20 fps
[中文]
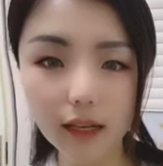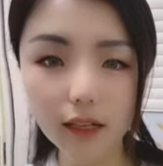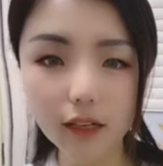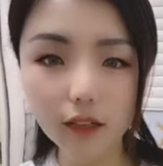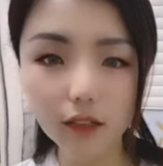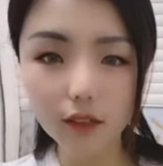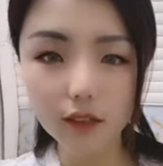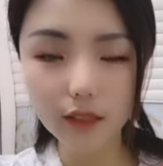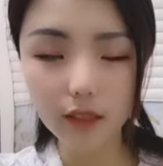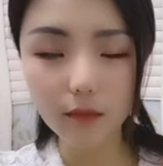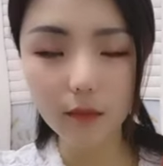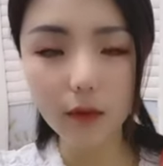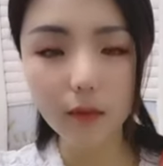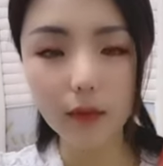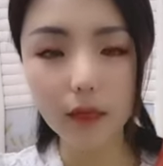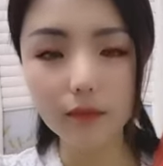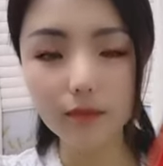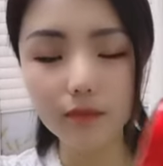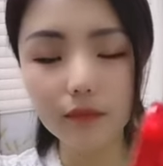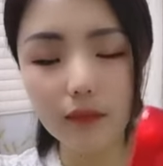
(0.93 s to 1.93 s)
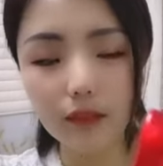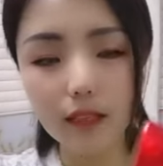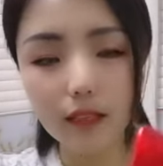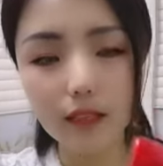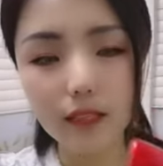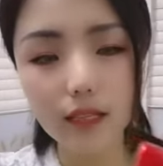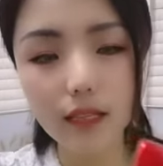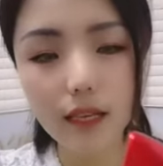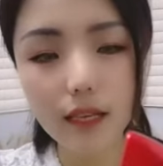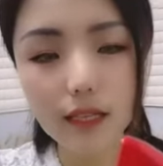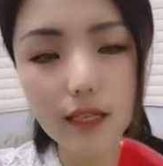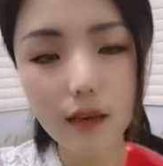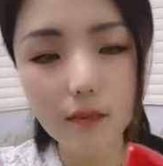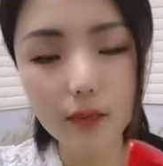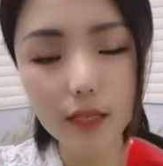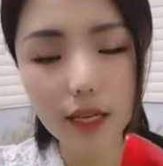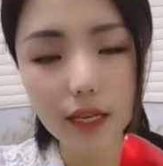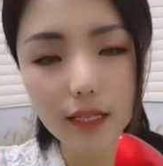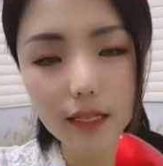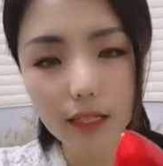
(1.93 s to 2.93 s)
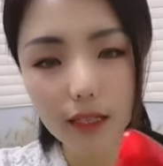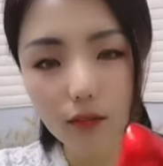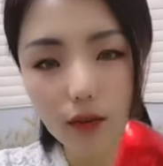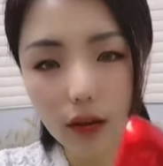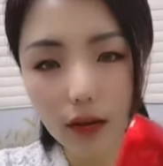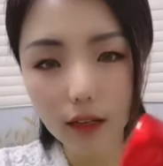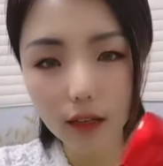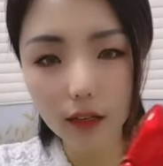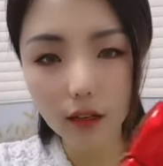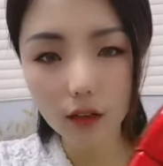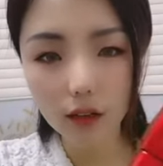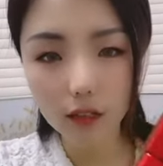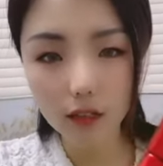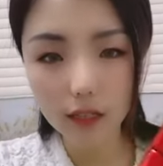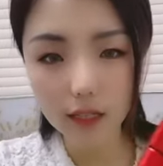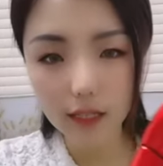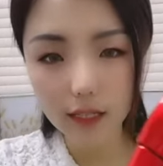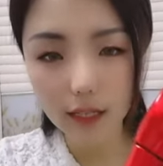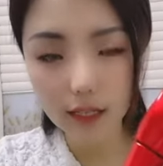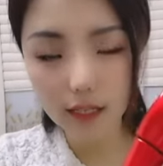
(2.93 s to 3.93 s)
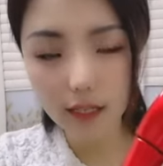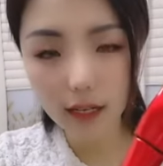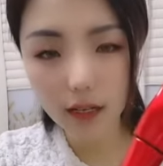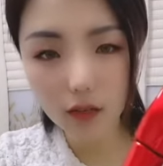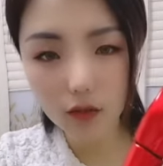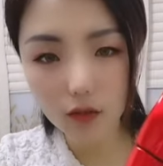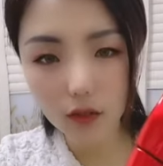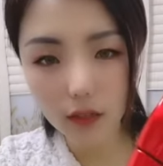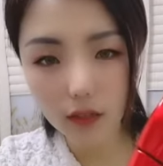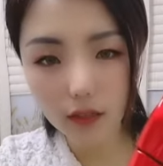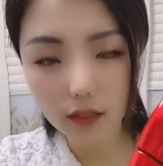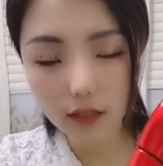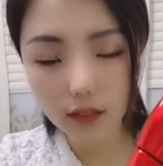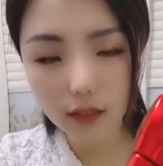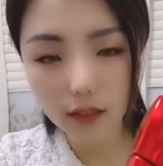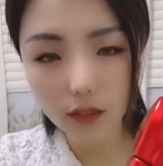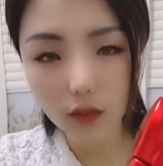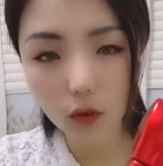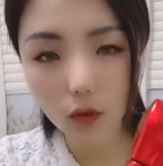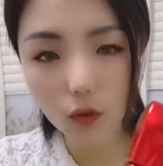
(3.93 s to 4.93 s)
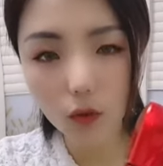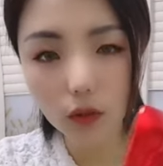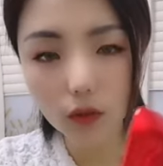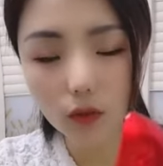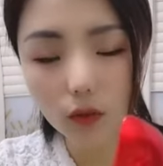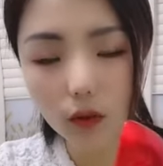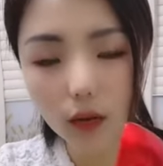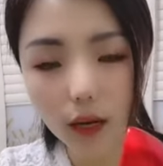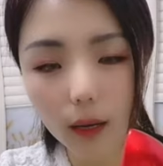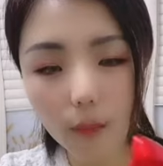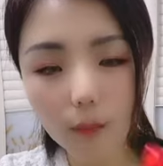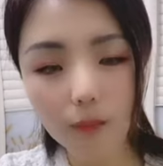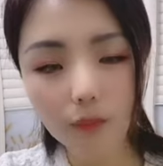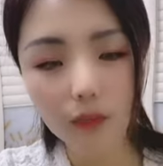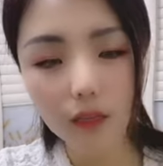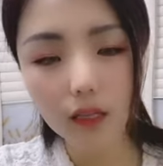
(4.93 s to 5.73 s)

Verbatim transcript: Hello，姐妹们，今天咱们家这款高跟鞋香水有活动啊！